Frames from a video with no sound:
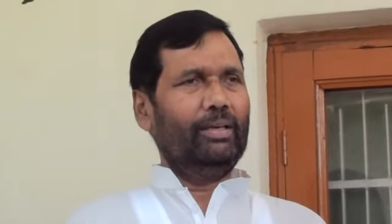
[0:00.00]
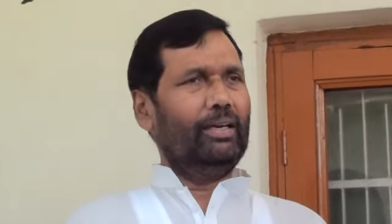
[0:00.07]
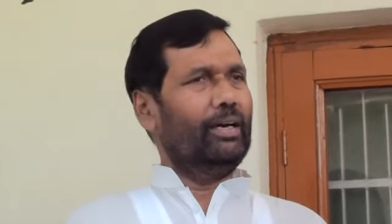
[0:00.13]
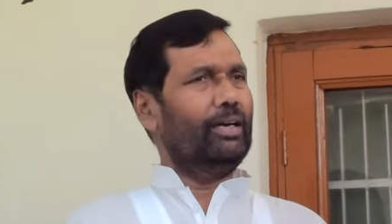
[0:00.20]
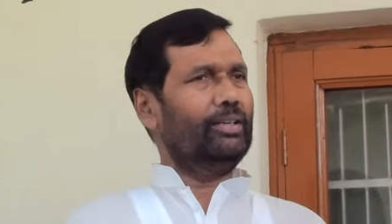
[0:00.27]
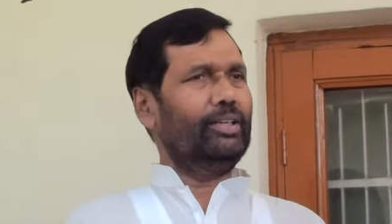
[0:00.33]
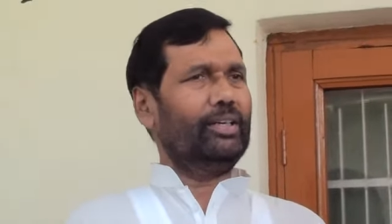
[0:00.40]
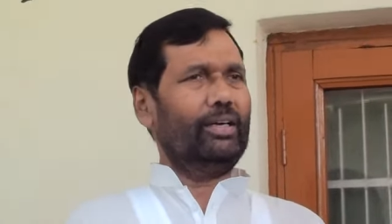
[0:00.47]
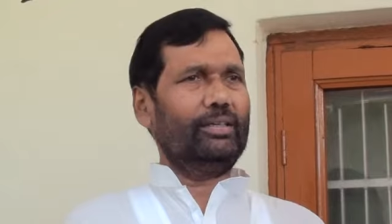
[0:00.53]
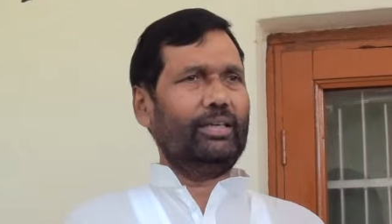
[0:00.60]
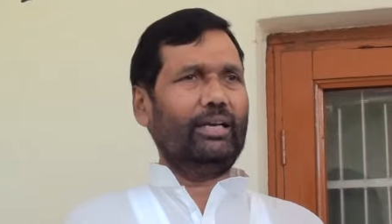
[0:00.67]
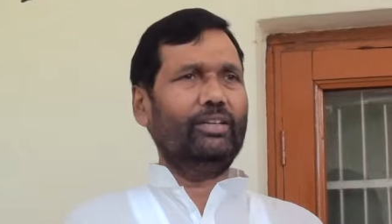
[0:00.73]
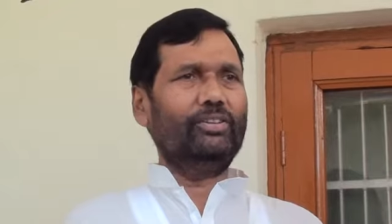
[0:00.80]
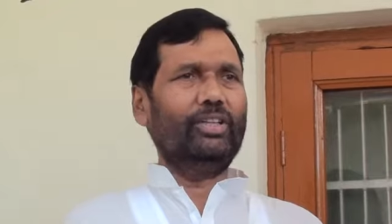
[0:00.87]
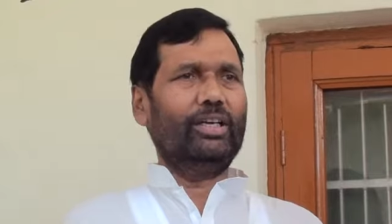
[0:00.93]
कि हर जगह
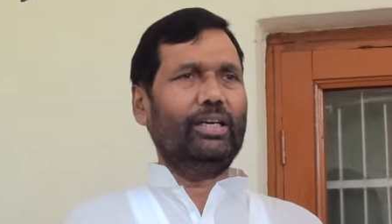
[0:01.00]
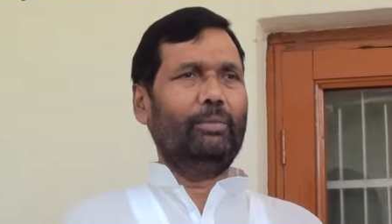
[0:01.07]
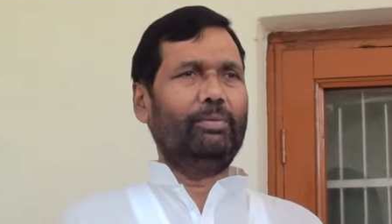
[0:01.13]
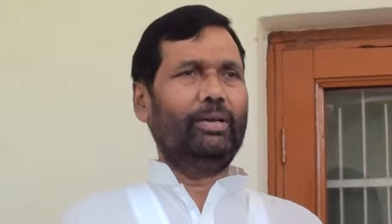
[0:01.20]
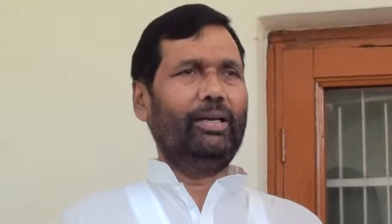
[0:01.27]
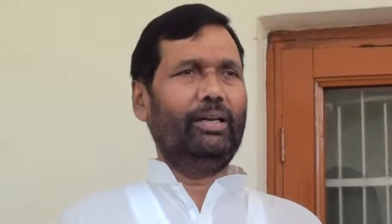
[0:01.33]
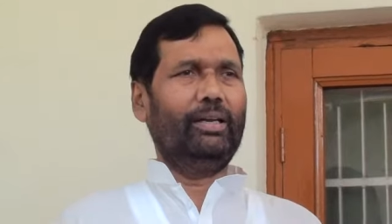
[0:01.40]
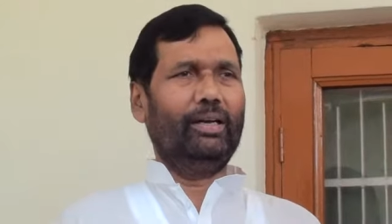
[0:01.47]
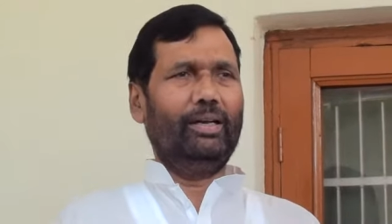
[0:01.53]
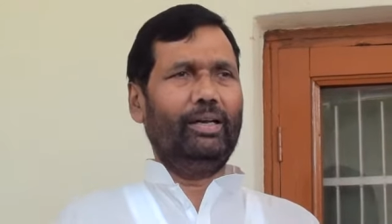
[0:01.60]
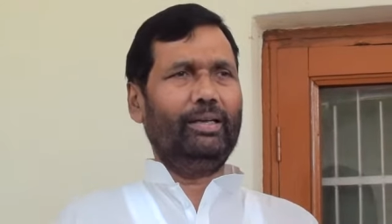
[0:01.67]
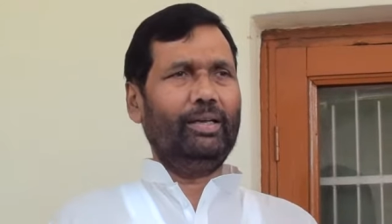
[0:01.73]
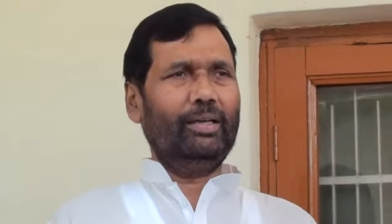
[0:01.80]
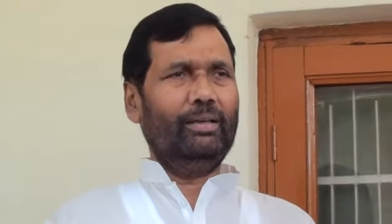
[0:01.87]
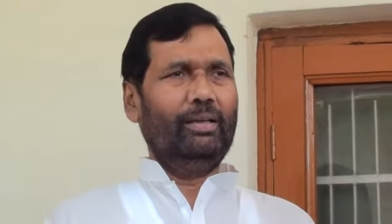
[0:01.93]
क्या करते हैं हम रैली
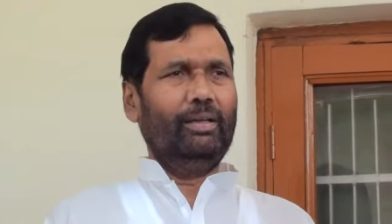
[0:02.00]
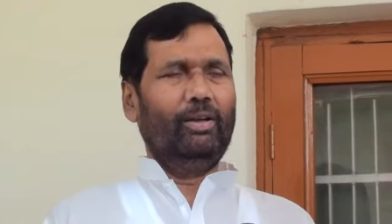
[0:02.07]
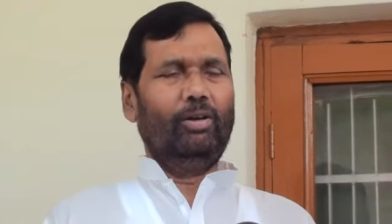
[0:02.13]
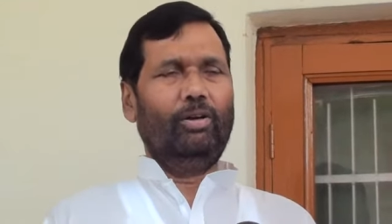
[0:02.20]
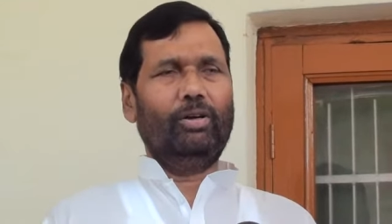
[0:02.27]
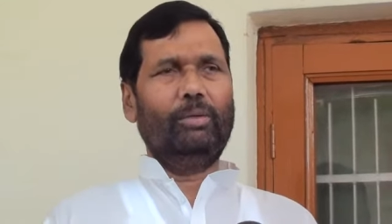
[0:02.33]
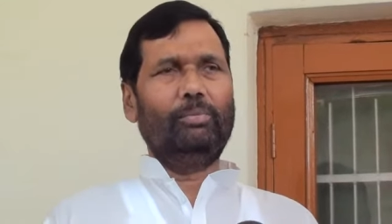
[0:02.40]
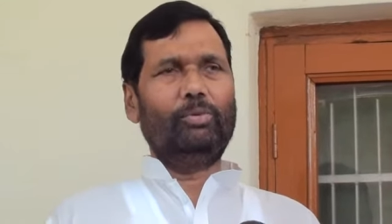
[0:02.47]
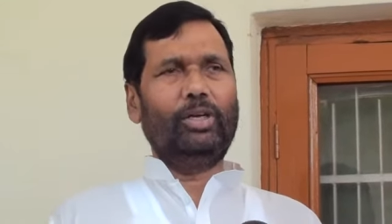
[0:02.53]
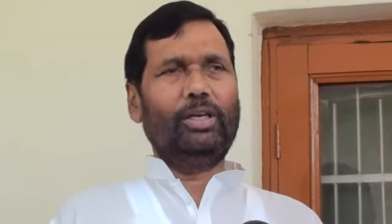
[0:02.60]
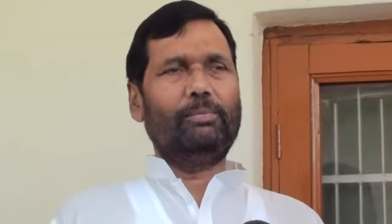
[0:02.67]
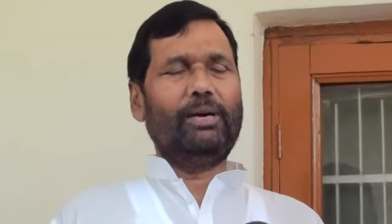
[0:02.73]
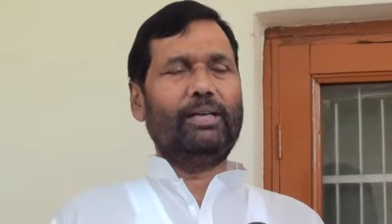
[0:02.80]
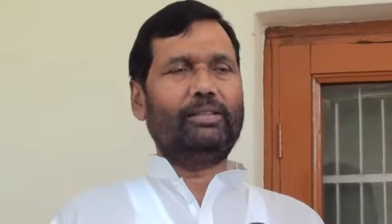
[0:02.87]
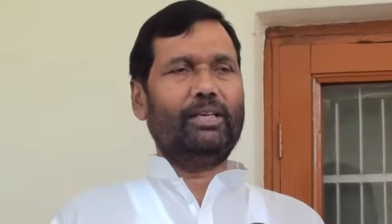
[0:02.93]
करेंगे और हमको
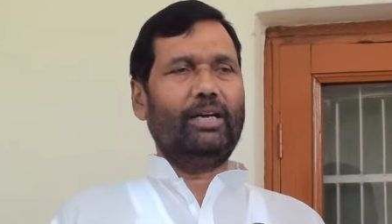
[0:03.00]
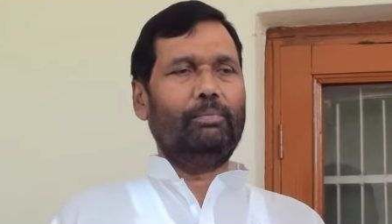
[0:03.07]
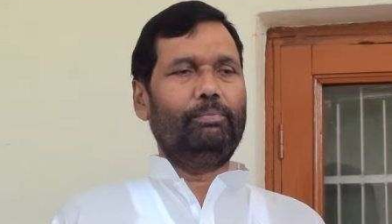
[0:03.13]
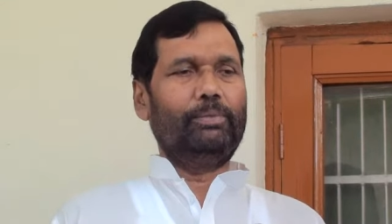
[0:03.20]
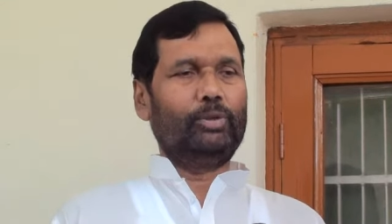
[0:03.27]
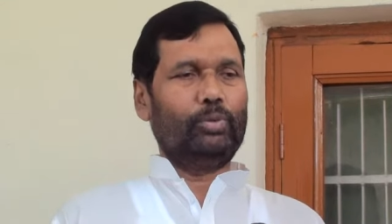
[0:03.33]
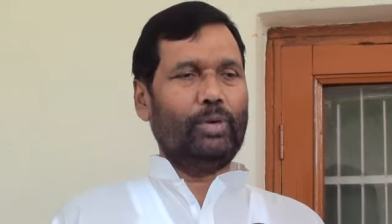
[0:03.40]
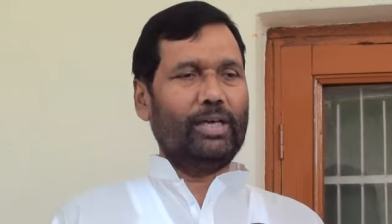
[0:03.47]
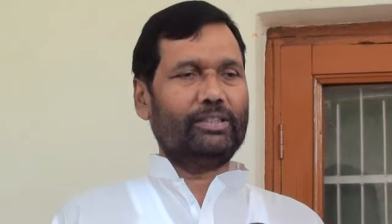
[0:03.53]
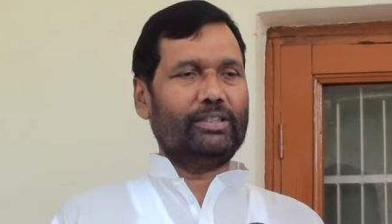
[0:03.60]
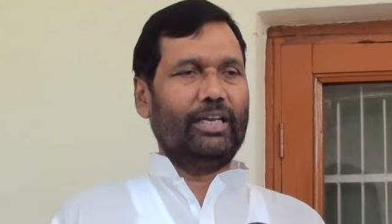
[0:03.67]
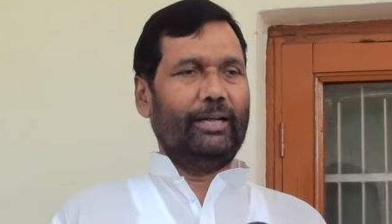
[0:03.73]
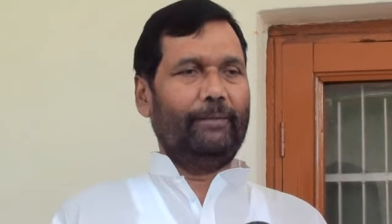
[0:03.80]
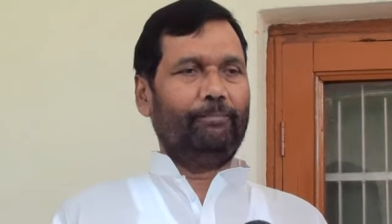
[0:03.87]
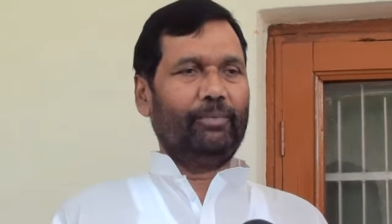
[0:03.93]
एक बात का
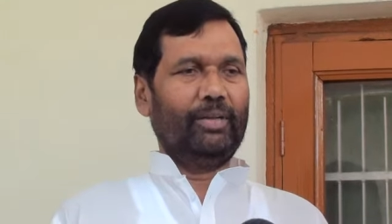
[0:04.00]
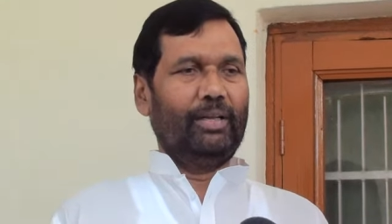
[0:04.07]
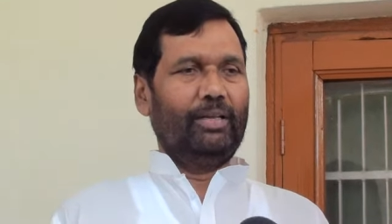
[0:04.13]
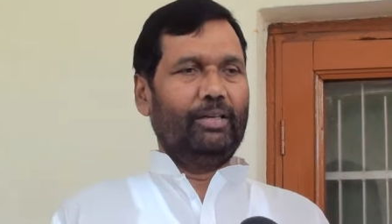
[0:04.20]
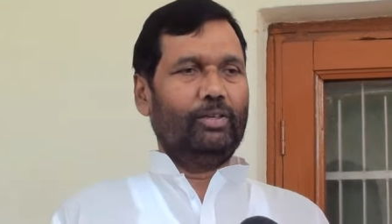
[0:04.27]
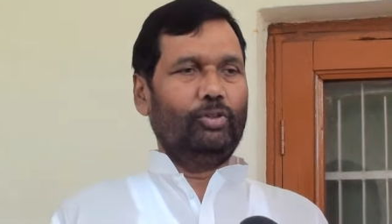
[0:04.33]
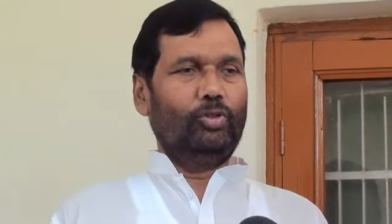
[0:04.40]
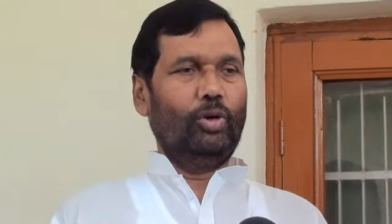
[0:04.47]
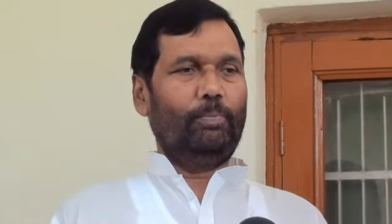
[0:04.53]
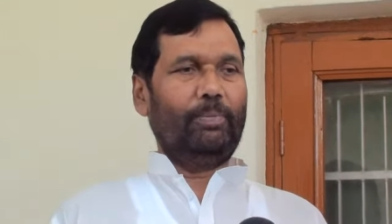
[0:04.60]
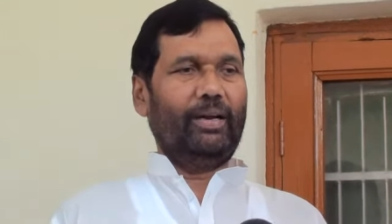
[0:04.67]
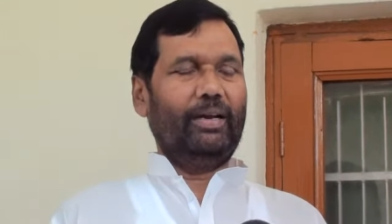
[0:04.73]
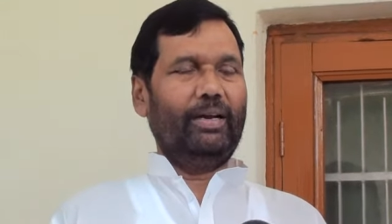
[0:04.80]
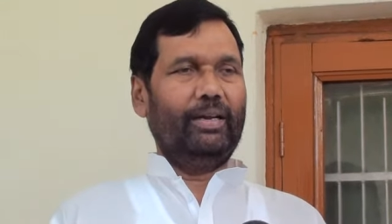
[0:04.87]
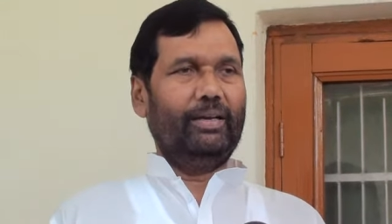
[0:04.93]
विश्वास है कि जो
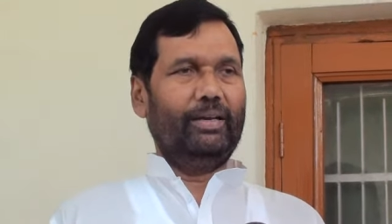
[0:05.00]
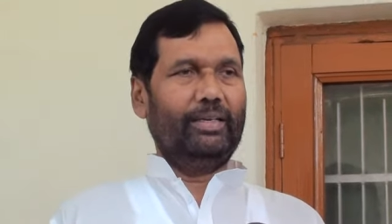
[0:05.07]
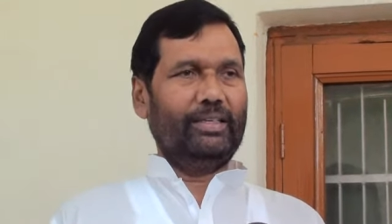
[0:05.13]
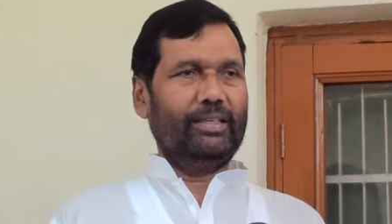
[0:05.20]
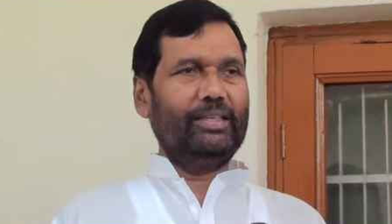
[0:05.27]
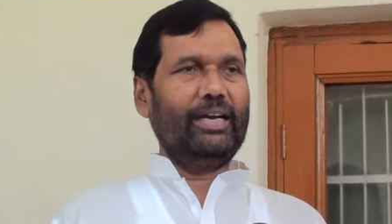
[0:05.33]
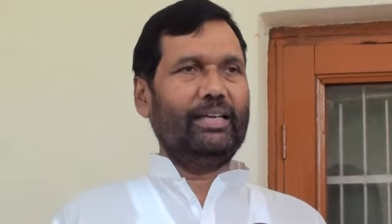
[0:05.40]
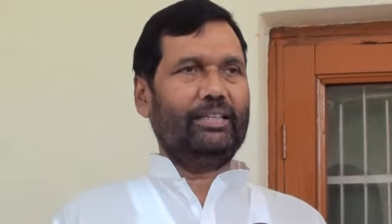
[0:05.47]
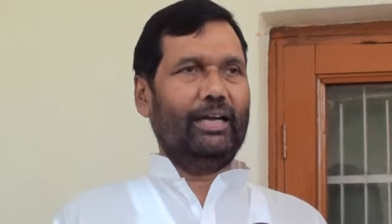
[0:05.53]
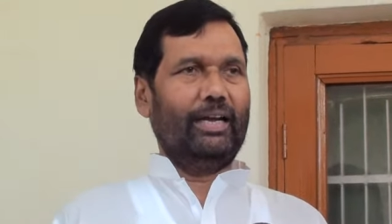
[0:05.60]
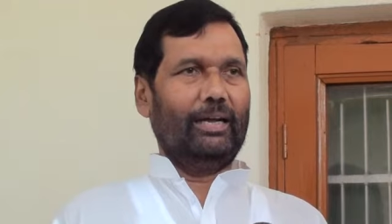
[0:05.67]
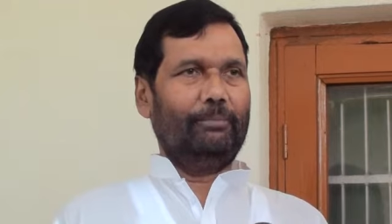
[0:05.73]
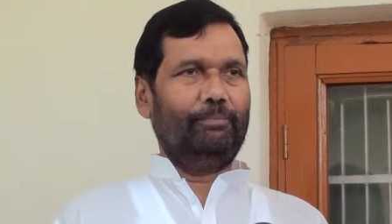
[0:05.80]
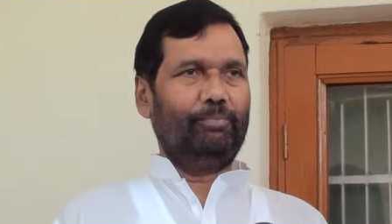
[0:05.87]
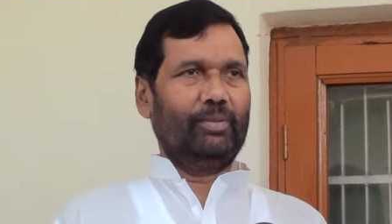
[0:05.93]
पहले नज़रिया
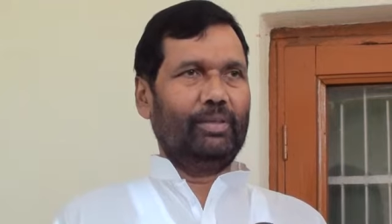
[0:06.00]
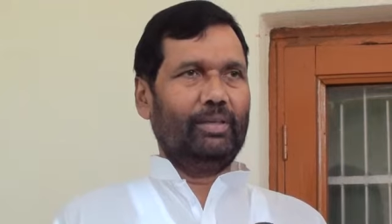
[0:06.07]
था